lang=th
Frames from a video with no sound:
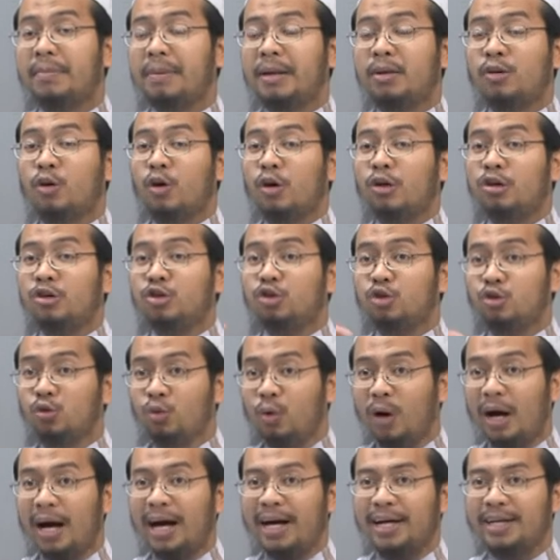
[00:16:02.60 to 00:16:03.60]
เป็นคน
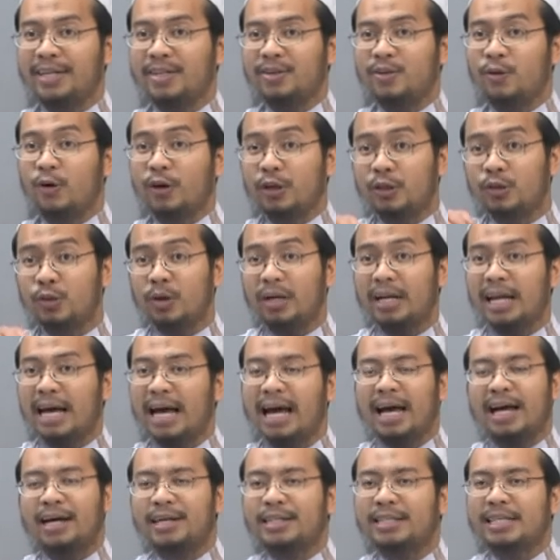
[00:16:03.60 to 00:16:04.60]
ชั่วคนชั่วนะ
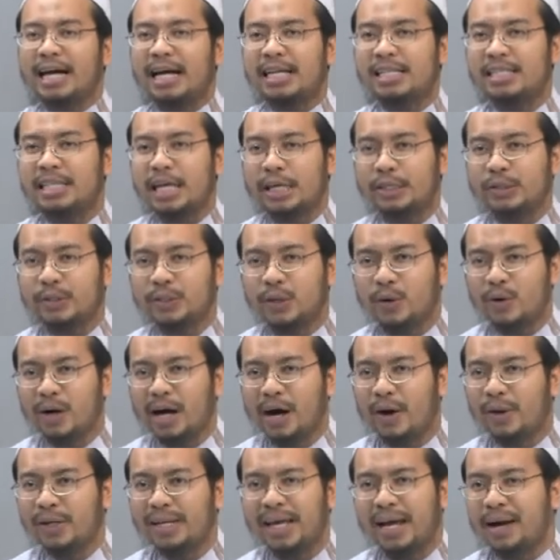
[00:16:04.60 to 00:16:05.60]
ฮะ การเสียชีวิตของ
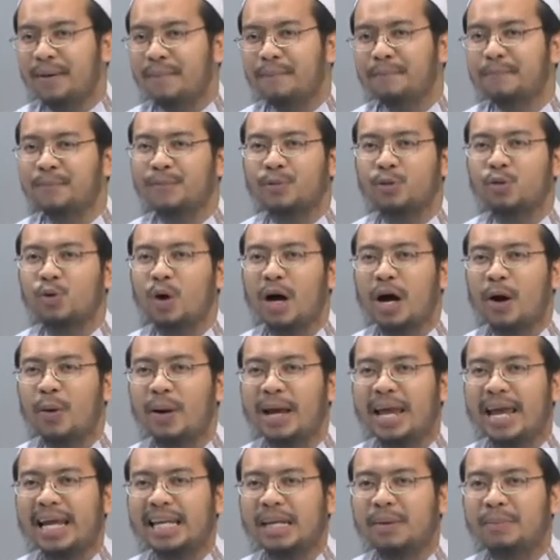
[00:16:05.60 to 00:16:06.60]
เขาเนี่ย ตัวเขา
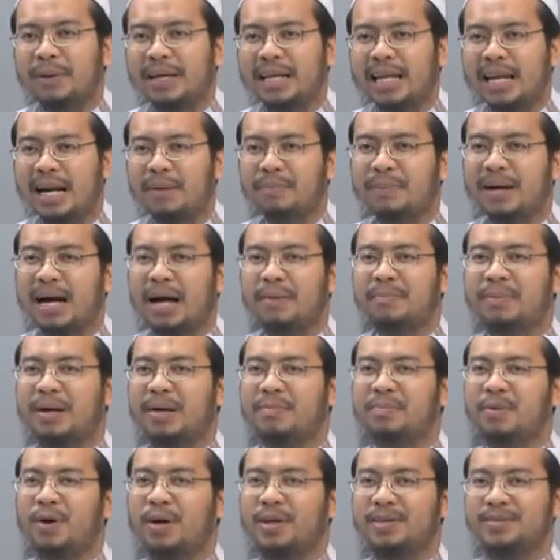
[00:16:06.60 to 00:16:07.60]
เองเนี่ยไม่ได้รับประกันพั
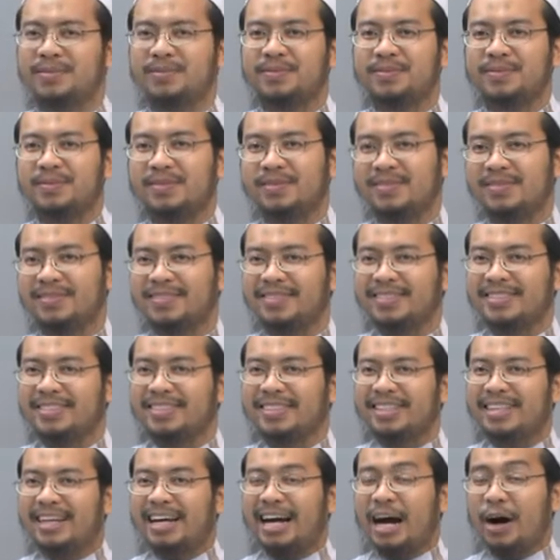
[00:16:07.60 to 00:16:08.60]
กผ่อน
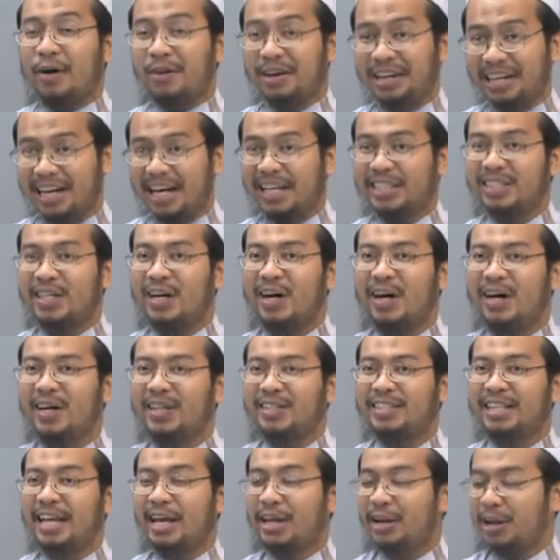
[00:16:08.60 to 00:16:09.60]
เขาเหนื่อยต่อ
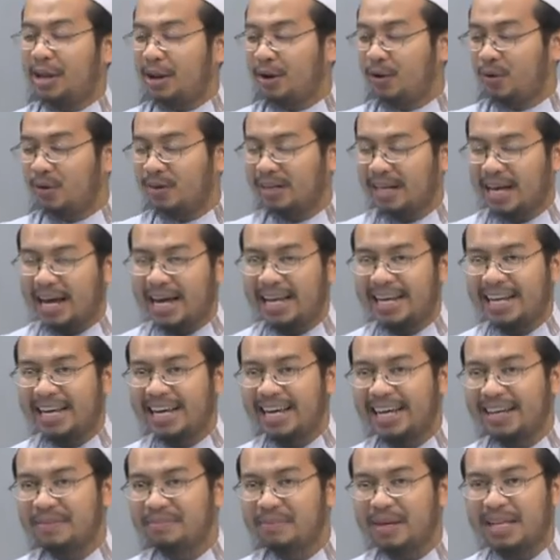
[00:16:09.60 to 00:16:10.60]
ในในโลกหน้านะ
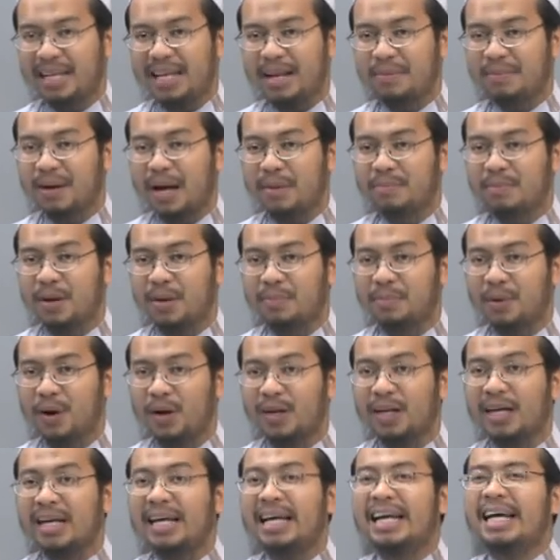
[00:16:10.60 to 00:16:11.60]
ฮะไม่ได้รับการพักผ่อ
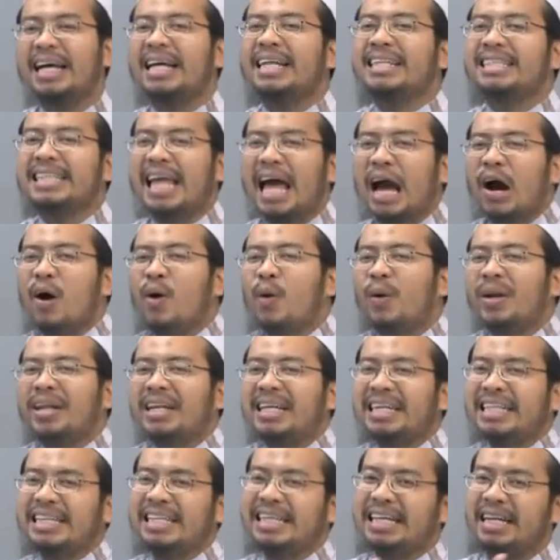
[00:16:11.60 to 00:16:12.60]
นแต่คน
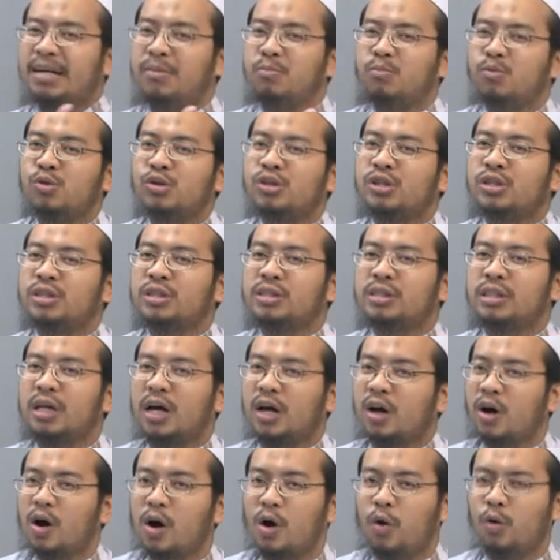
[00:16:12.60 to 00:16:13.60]
อื่นมุสตา
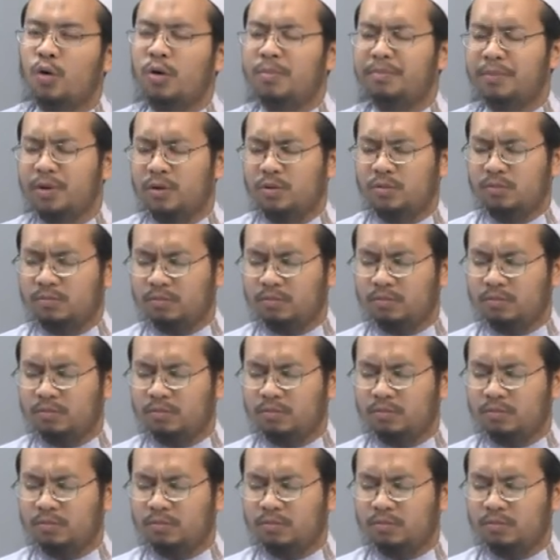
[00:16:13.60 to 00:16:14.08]
รอฮุนมิน